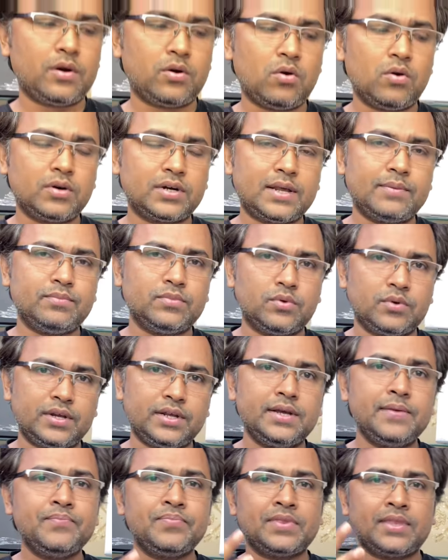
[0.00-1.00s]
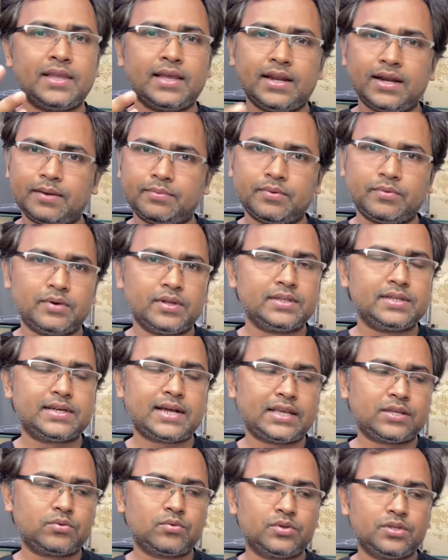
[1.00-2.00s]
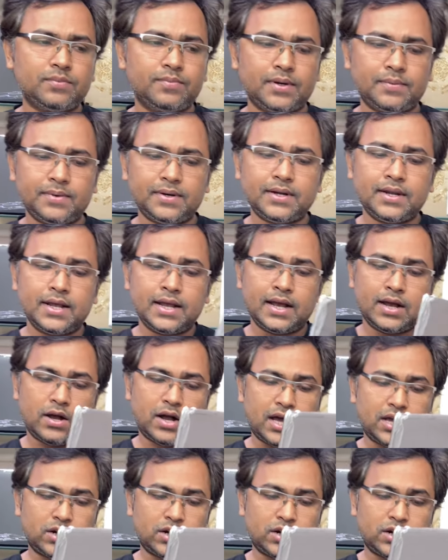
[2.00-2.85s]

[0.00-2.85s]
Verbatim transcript: লং টাইম ধরে এই ল্যাপটপগুলোতে কাজ করতে পারবেন আর